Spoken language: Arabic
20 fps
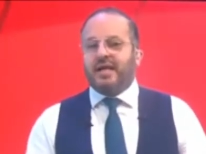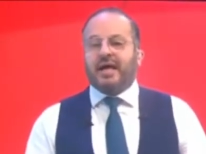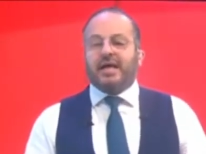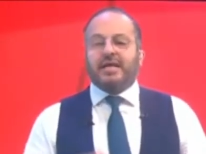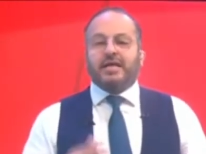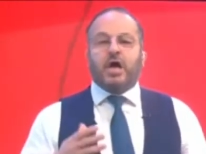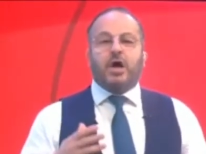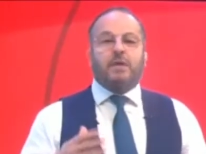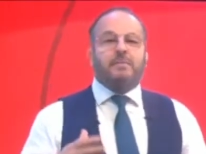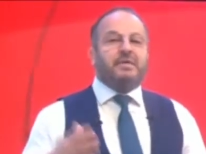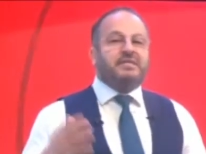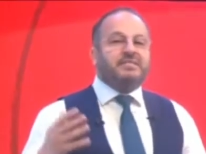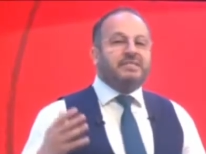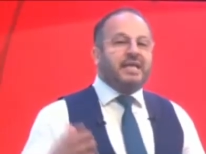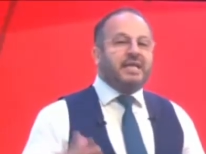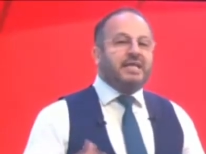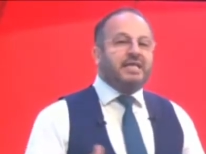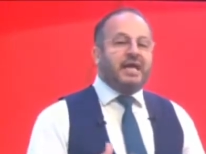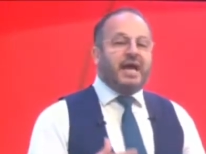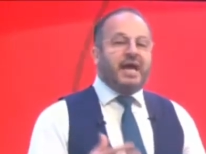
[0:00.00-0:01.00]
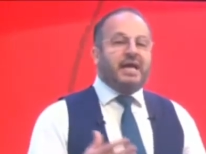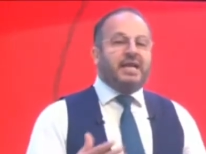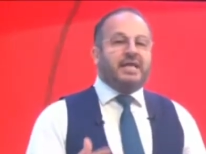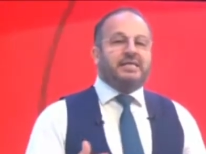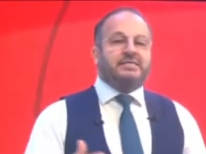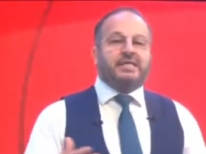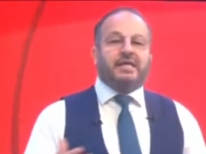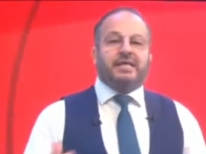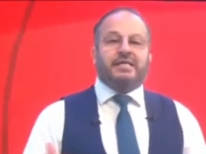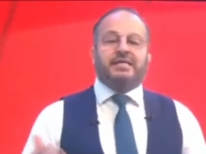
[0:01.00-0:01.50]
اللهم صل على
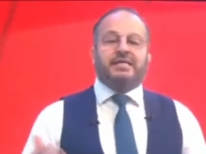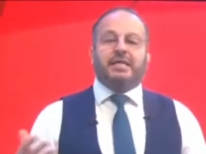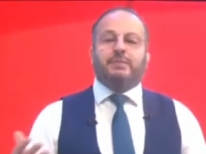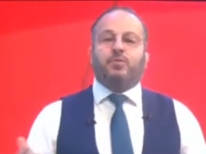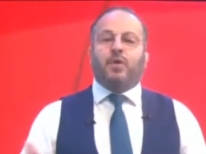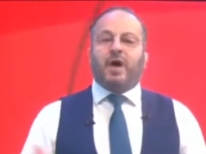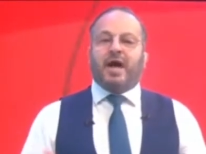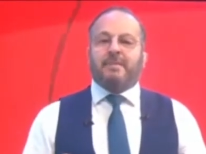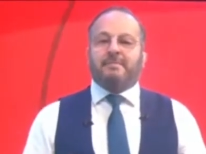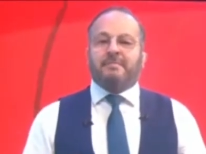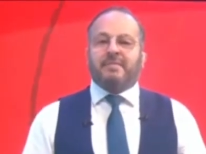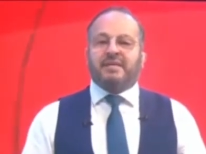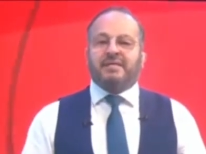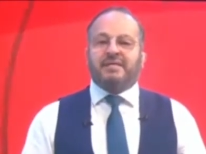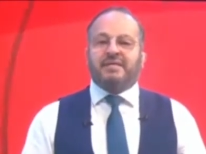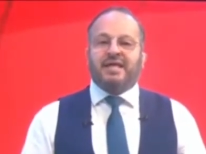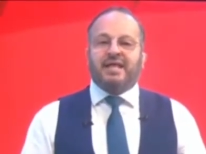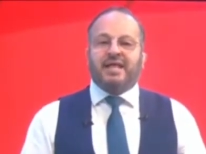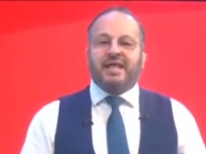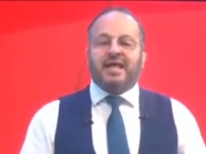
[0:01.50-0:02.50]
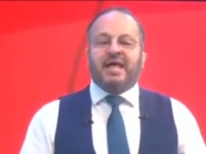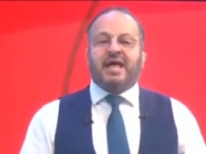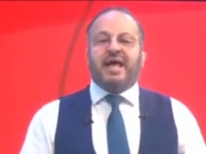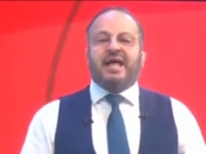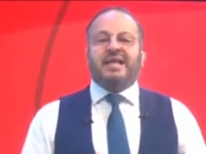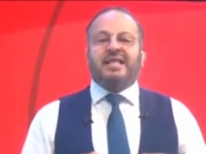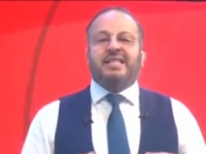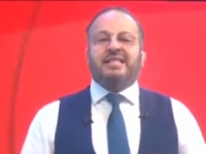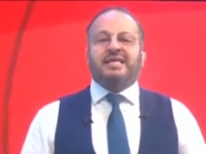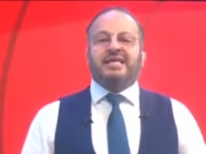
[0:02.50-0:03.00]
سيدنا محمد
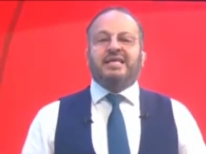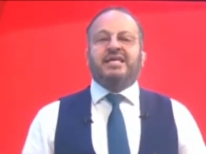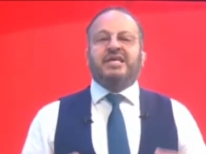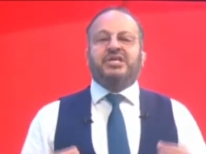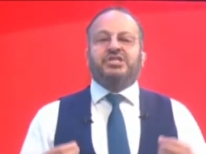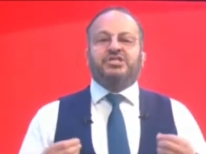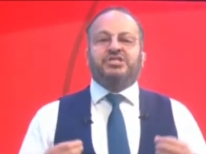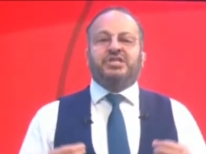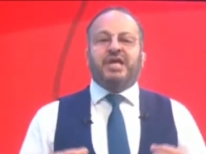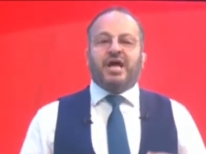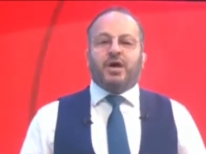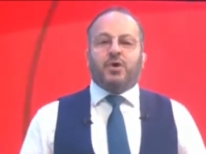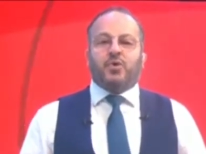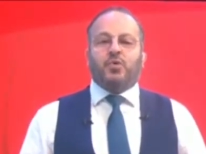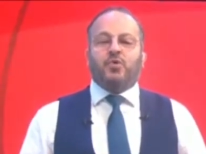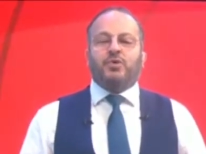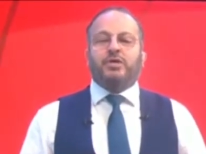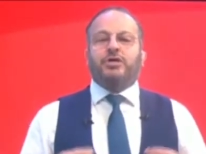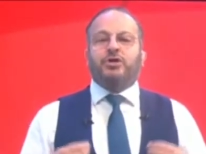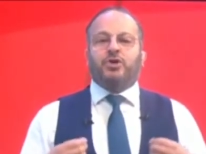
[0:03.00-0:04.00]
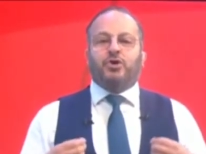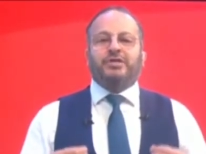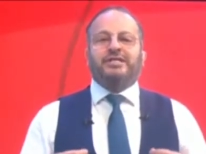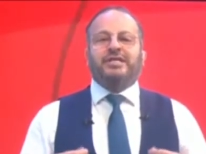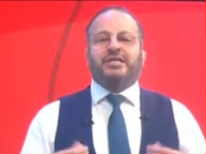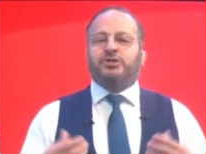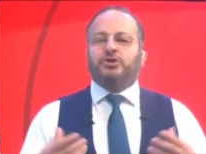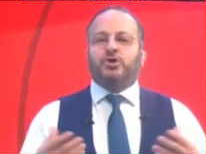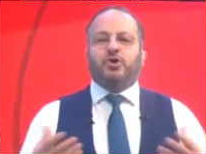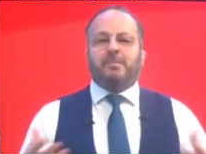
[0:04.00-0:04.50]
الذي يشتاق
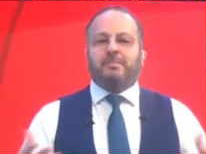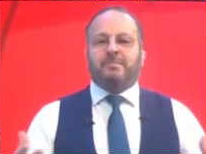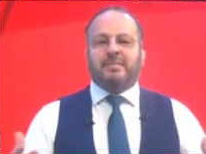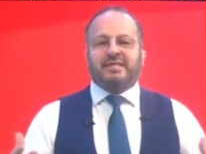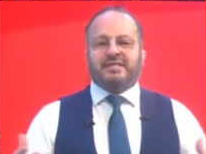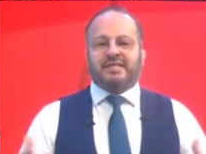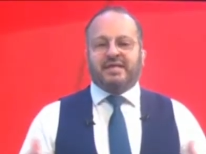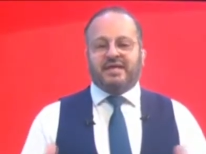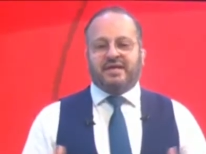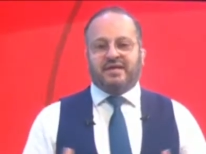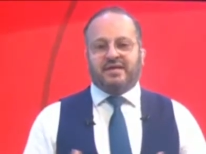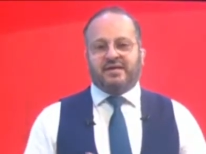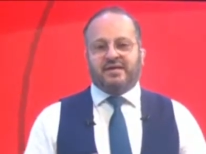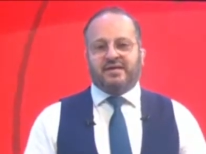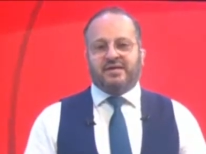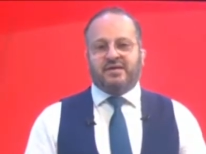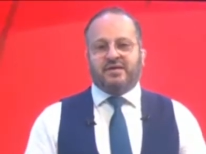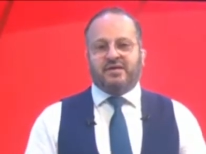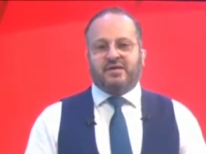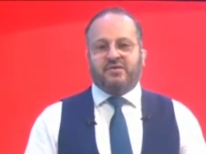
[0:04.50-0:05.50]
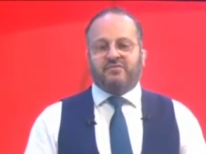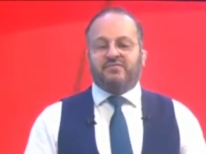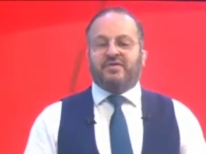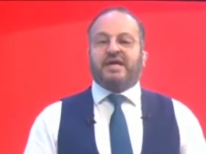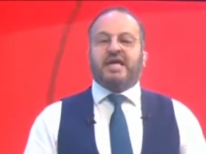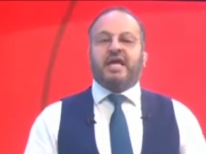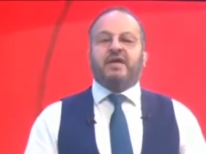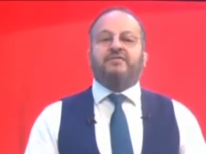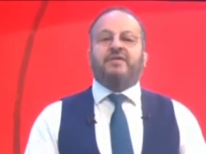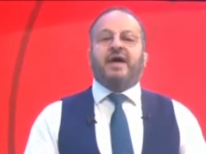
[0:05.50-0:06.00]
لرؤية أمته
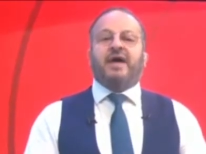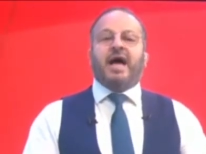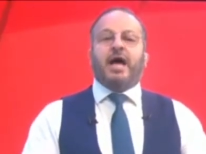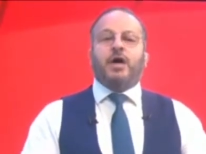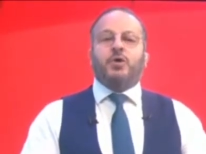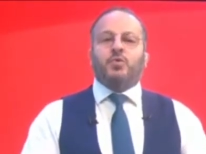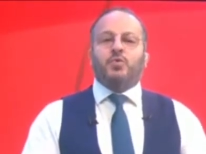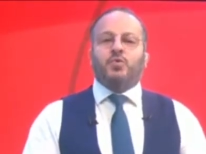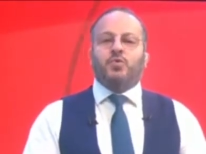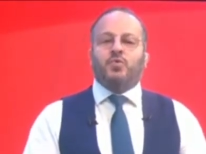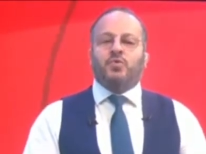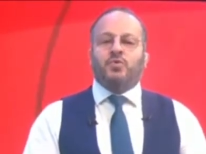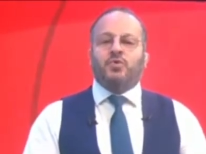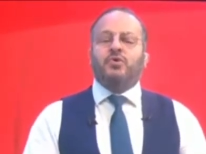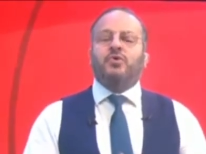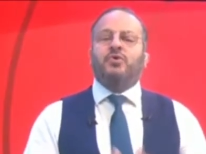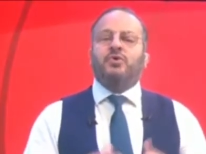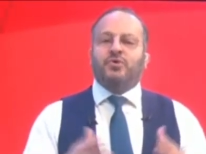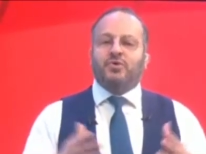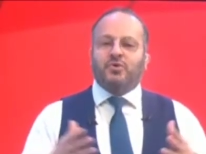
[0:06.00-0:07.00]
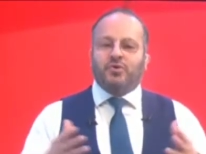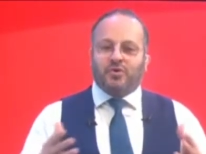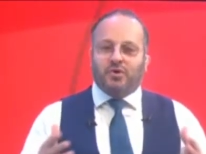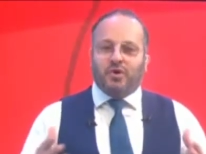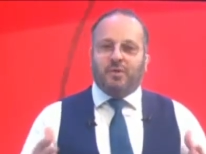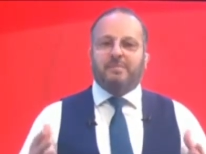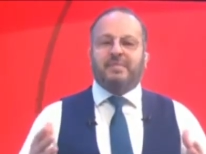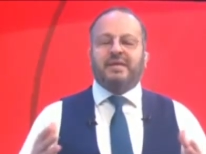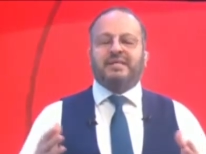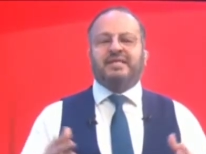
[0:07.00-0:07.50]
فكيف حال
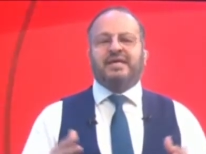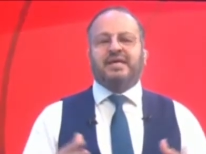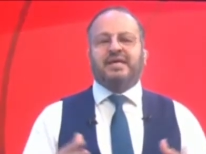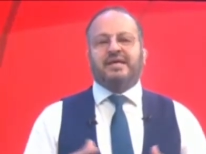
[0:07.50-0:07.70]
أمته